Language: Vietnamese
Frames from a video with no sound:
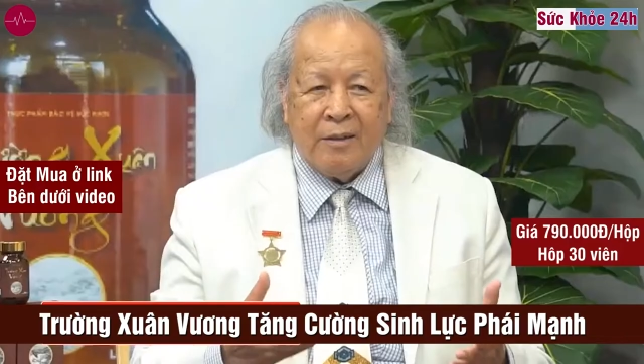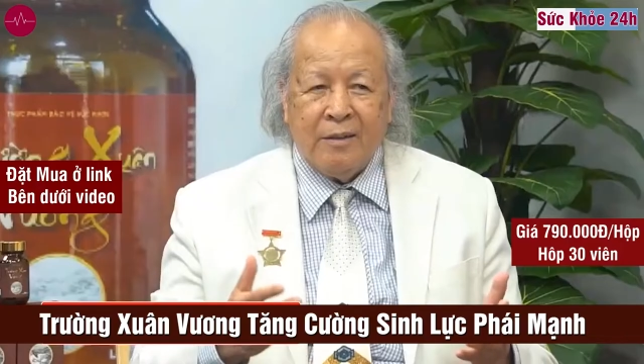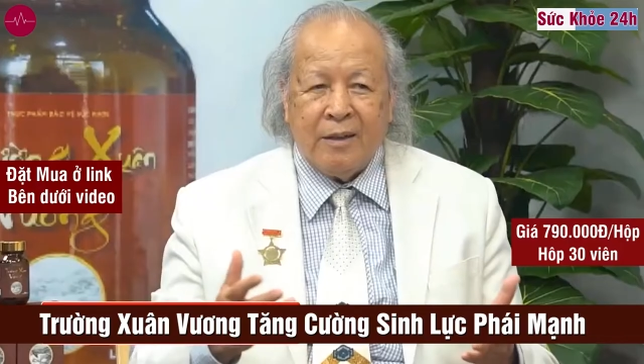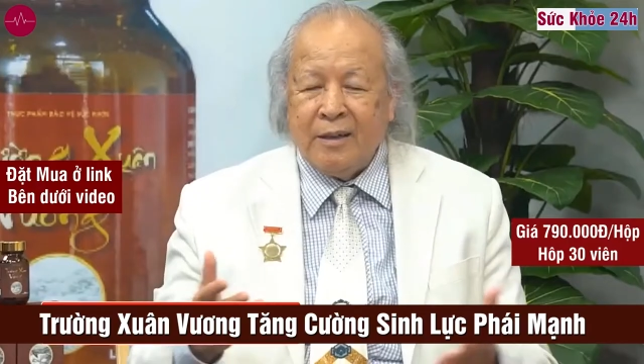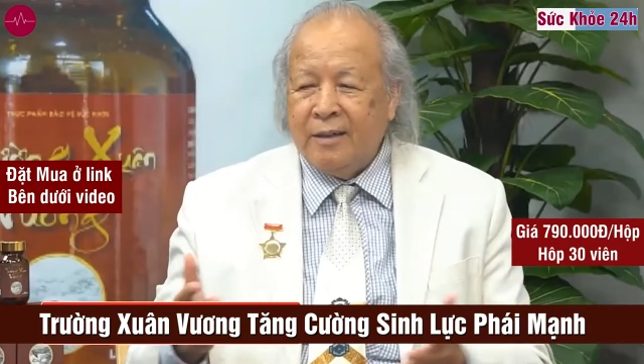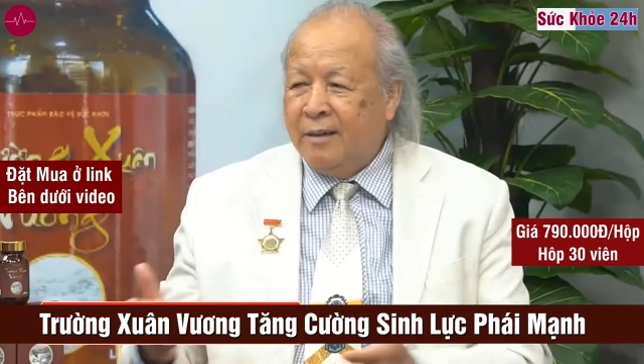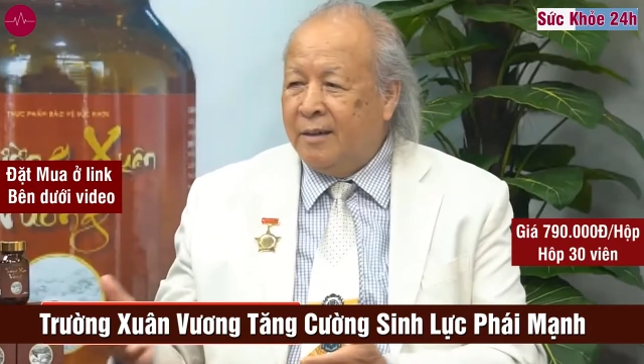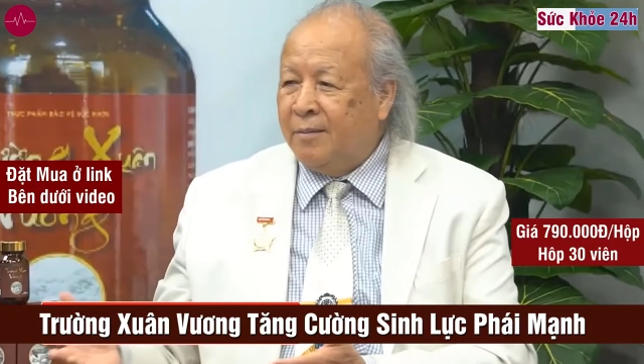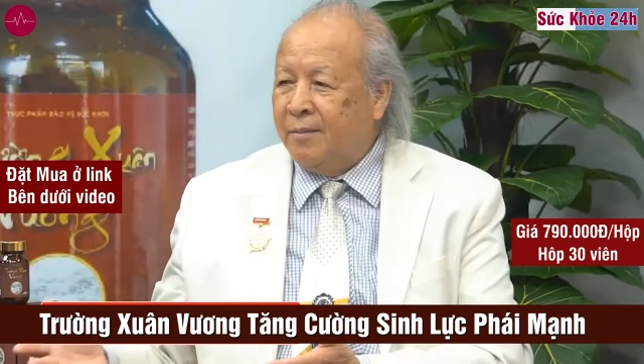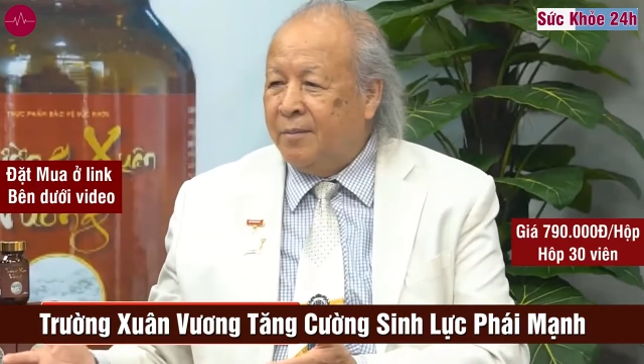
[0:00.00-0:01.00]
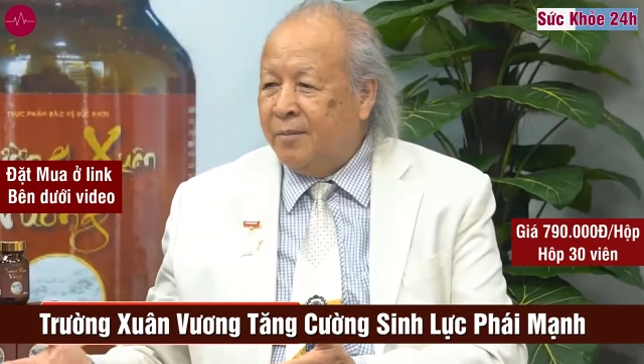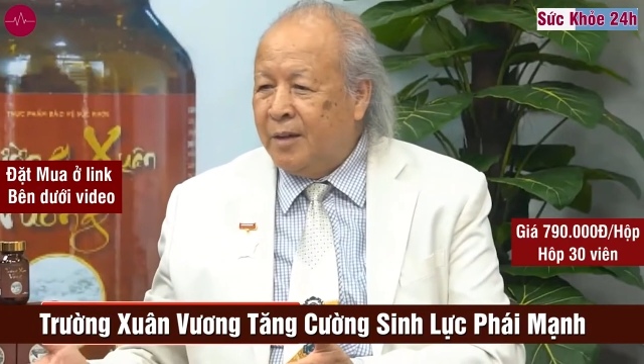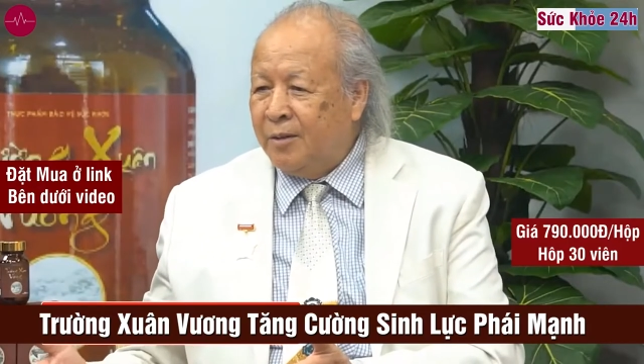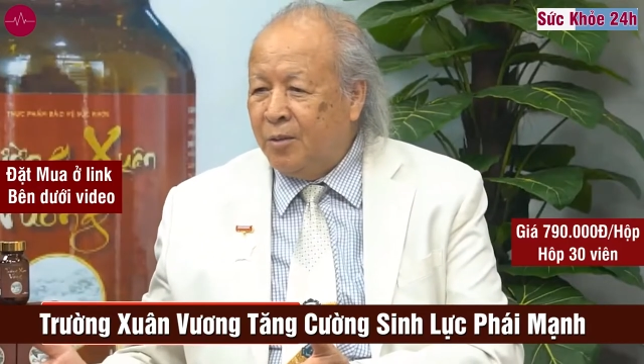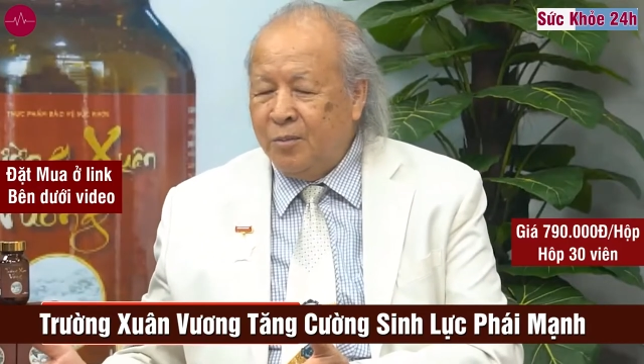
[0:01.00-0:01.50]
Như anh Đức
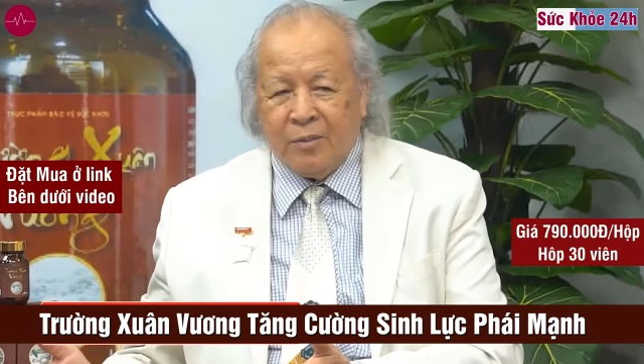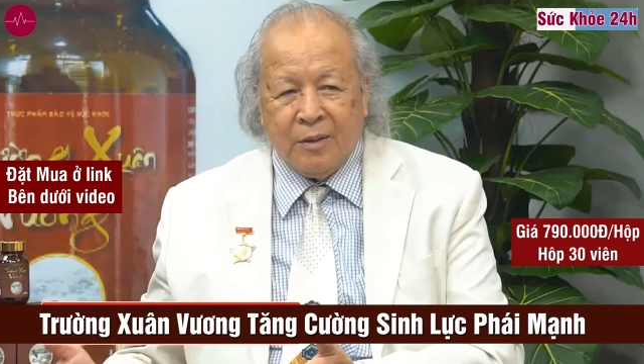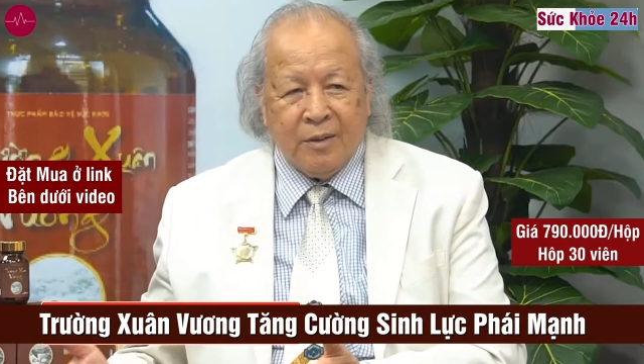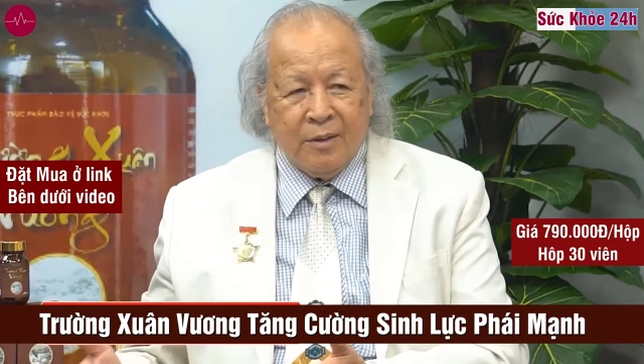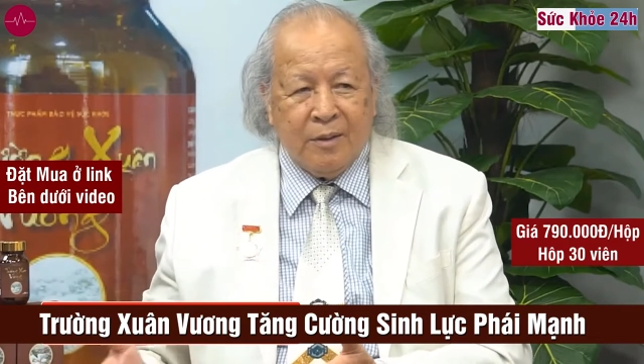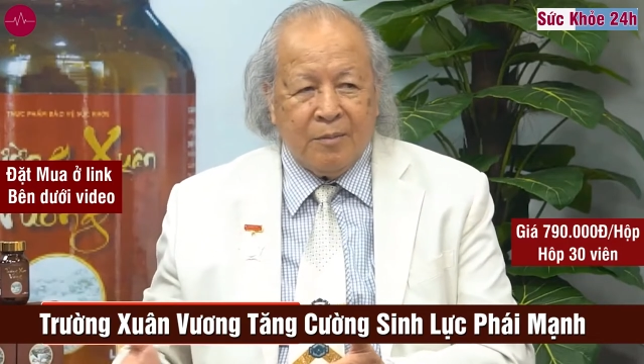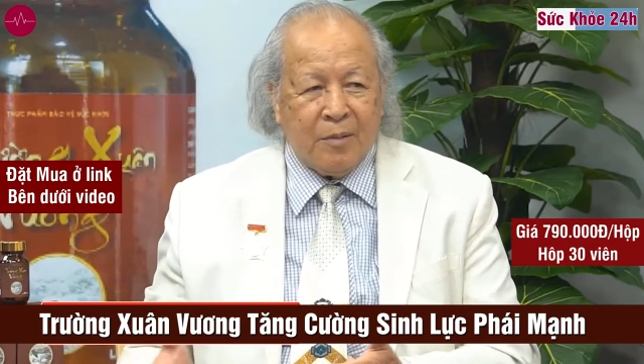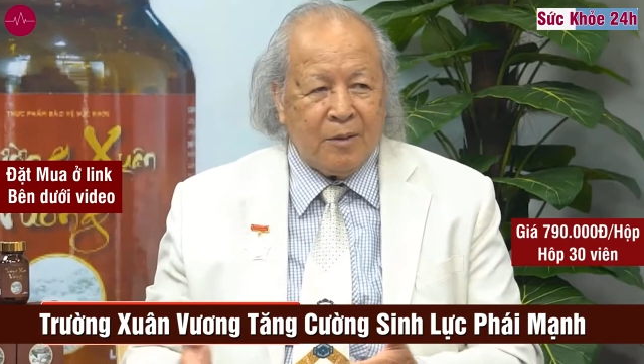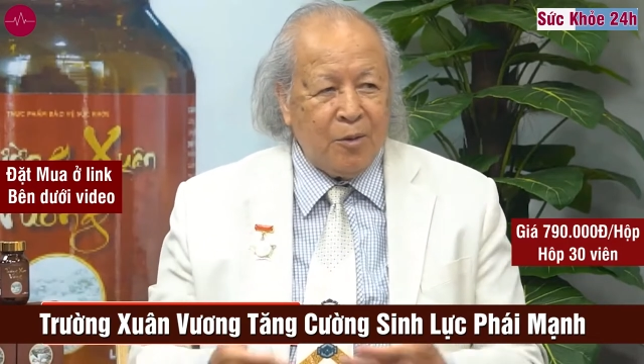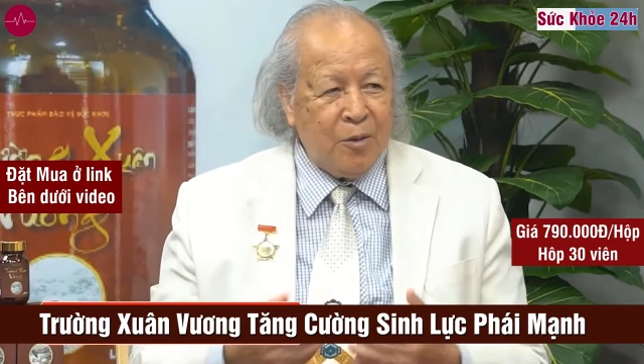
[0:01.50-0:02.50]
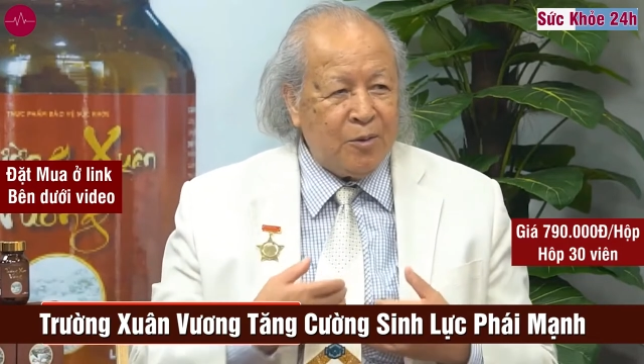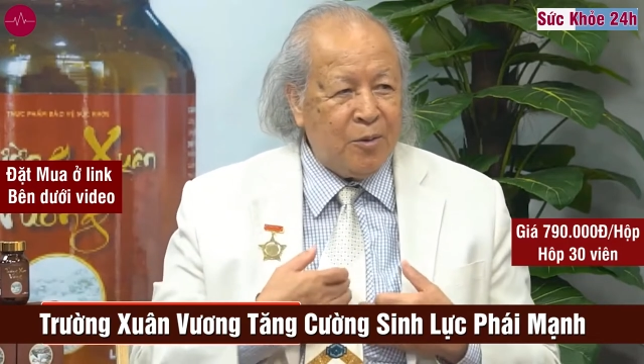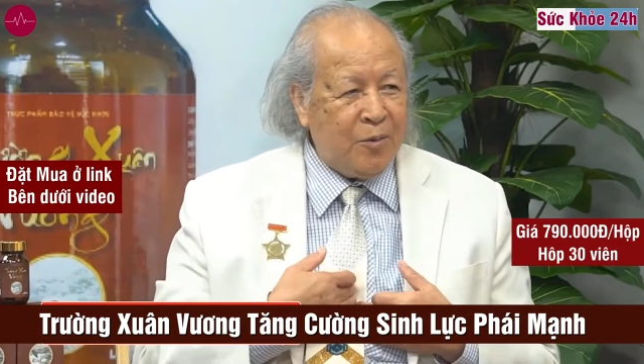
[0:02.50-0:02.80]
vừa dùng. Mà tôi